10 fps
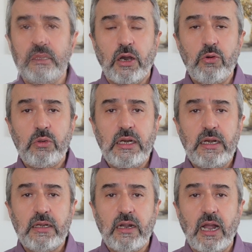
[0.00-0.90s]

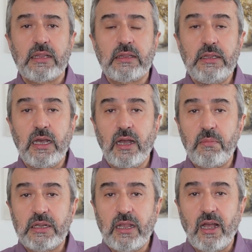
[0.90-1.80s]
Yahudileri
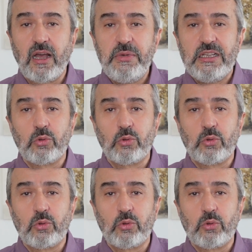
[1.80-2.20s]
katliama tabi